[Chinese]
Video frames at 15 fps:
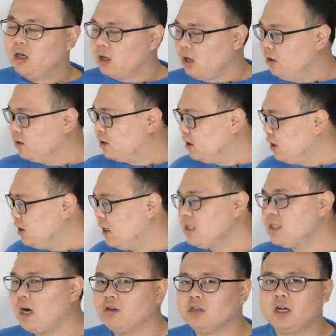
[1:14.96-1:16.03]
然后今
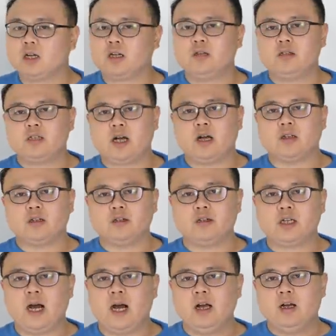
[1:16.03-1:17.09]
天早上跟蒋特
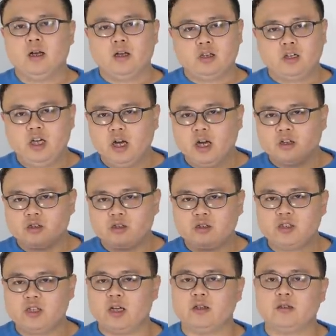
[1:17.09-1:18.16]
下也是
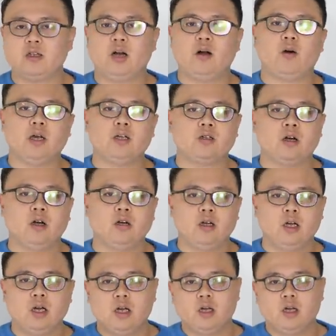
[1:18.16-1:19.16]
险象环生，